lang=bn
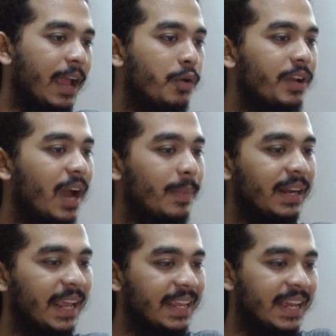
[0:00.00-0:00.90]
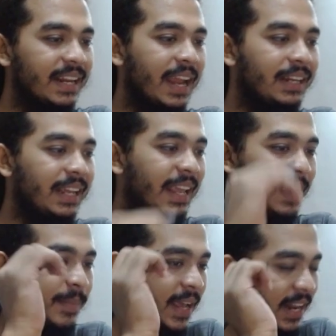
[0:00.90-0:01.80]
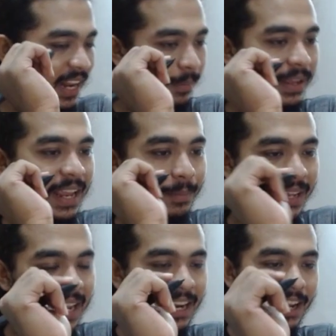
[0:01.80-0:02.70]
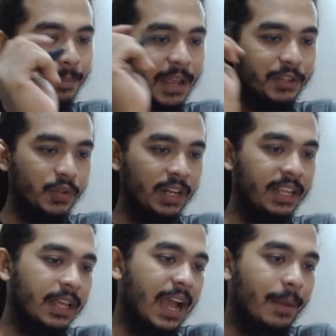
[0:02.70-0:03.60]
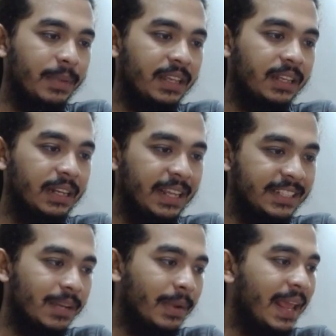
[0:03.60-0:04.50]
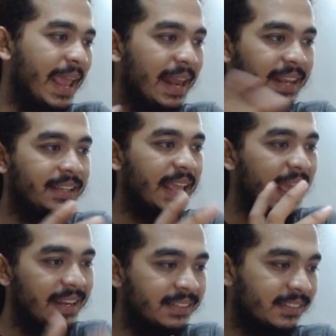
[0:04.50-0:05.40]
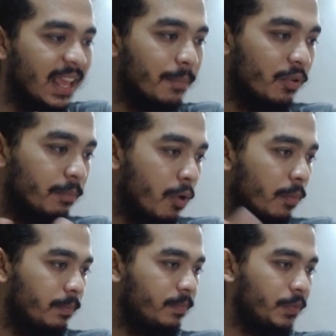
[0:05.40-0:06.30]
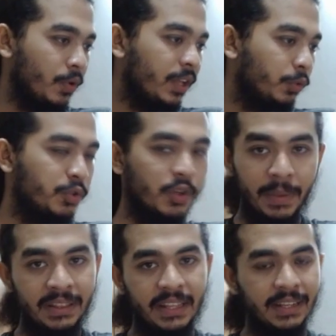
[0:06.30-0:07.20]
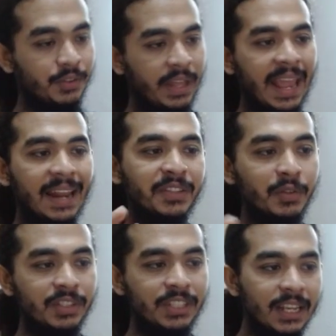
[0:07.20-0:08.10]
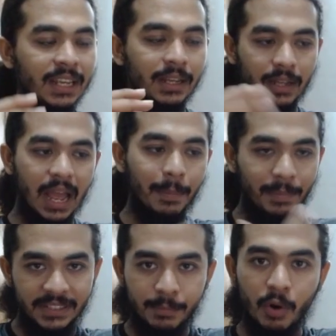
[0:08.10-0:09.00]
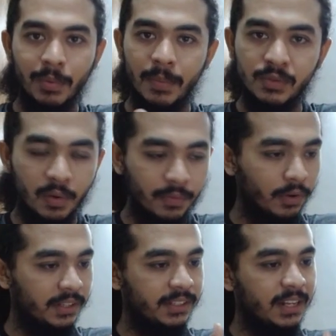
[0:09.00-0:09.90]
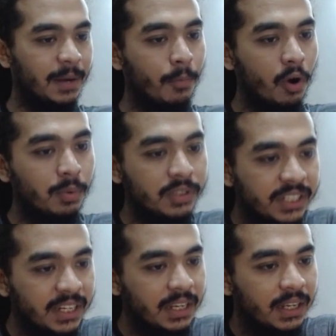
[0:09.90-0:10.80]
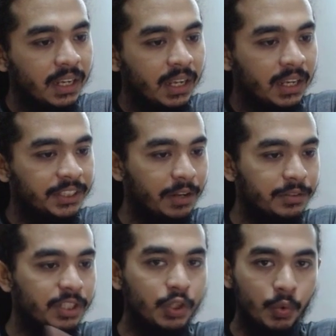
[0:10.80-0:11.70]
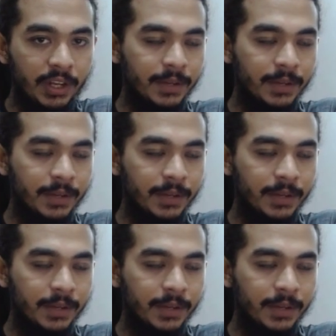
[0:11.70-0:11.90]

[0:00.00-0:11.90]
এখন আমার এইখানে একটা গেম খেলা লাগবে গেমটা খেলা লাগবে অ্যাকচুয়ালি আমি নিজে মানে অ্যালিস এবং বব ওকে দুইজন ব্যক্তি আছে তো অ্যালিস হচ্ছে আপনি যে প্রবলেমটা সলভ করতেছেন আর বব হচ্ছে সেটা হচ্ছে জুরি